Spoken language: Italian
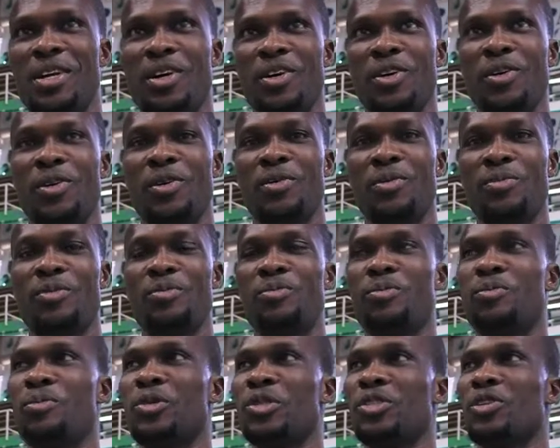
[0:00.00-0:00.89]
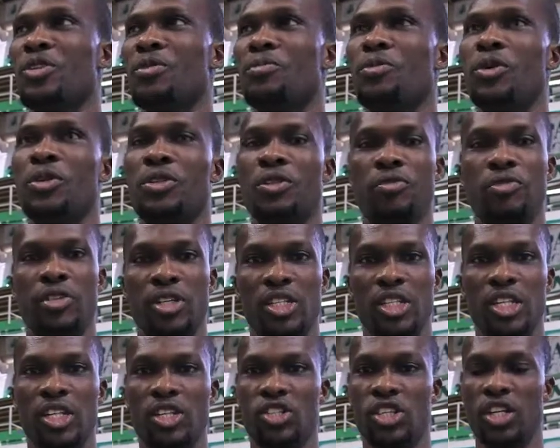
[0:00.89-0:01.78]
Io sono molto
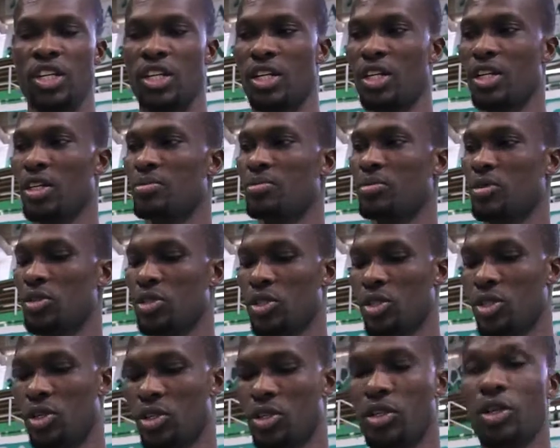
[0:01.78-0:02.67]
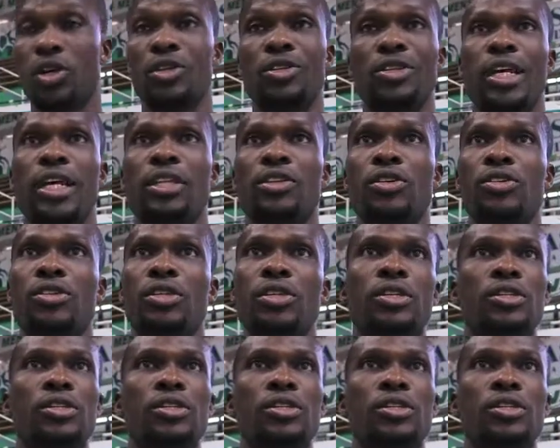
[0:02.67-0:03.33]
felice, molto contento di